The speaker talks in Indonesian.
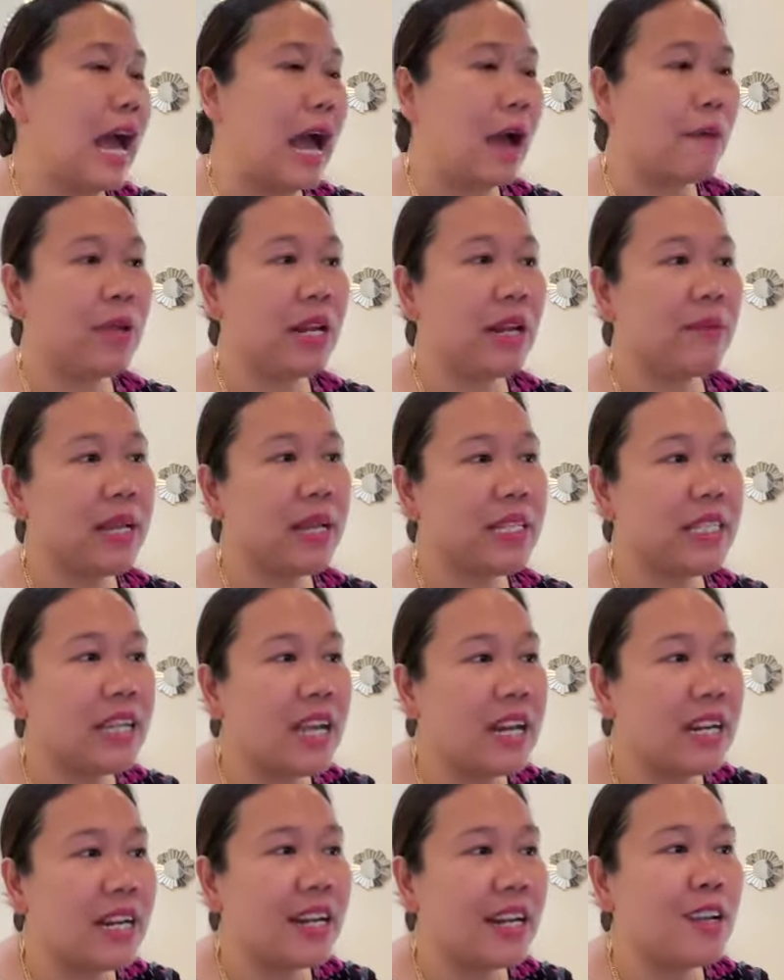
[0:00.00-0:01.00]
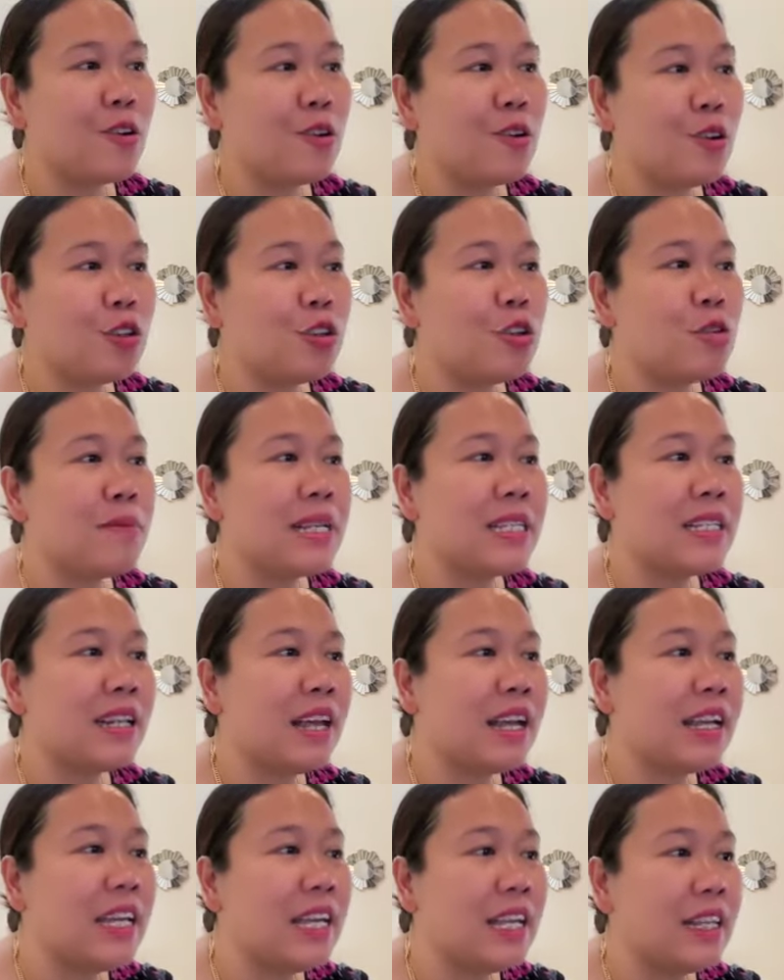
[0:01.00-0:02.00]
nggak uh, ambil majikan dari Koko Thomas
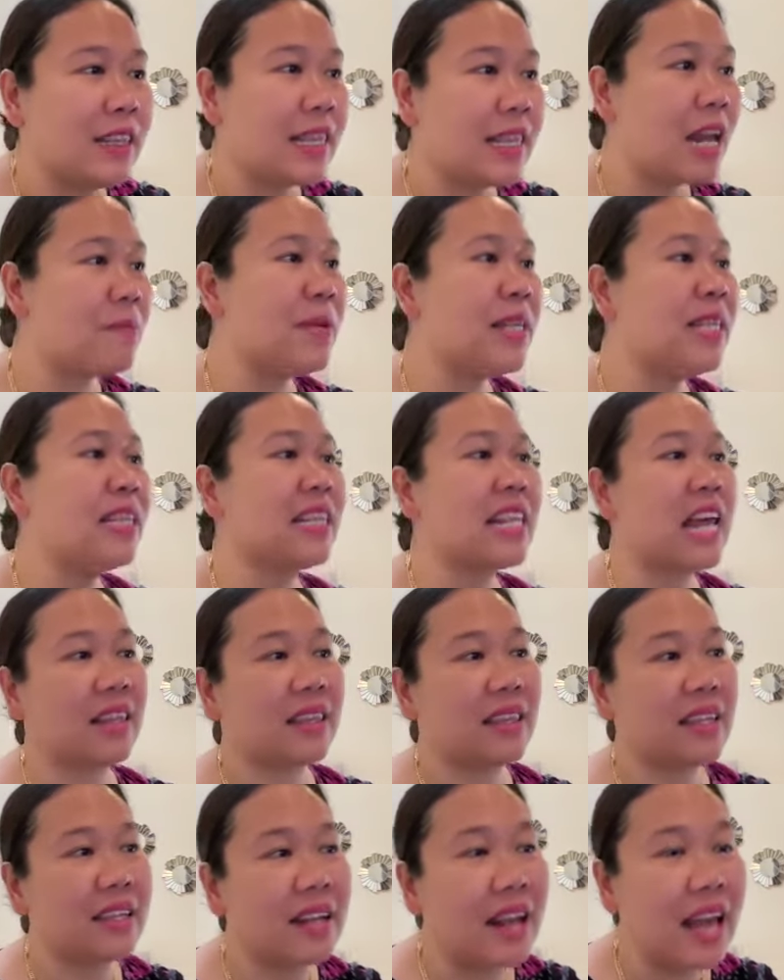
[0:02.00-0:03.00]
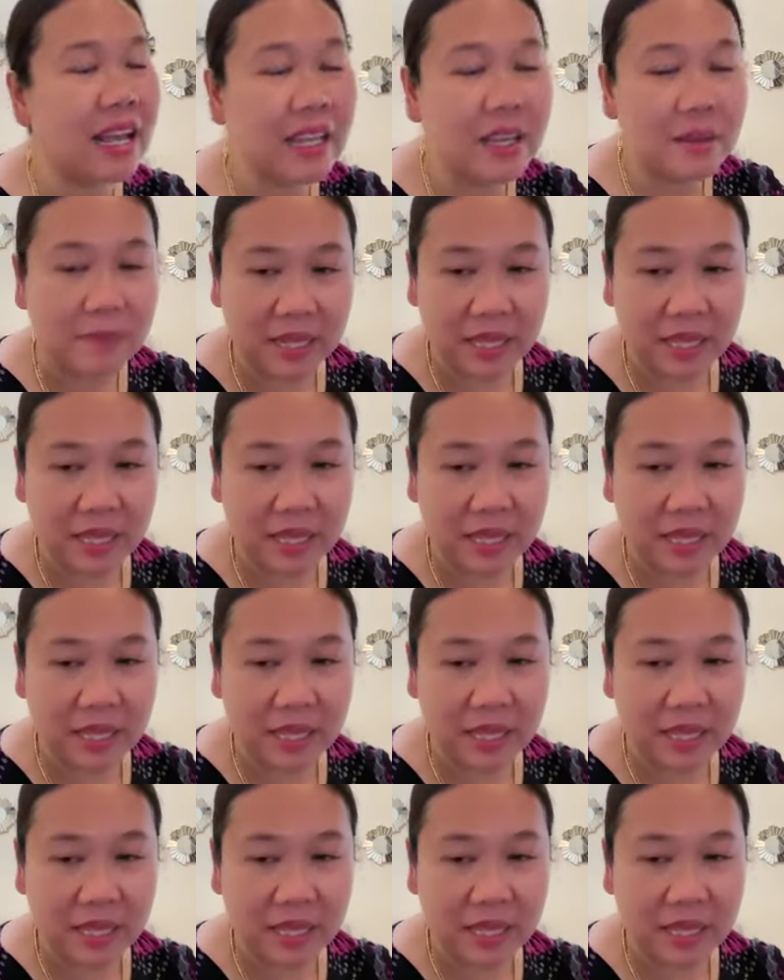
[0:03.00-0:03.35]
lagi ntar minta datang lagi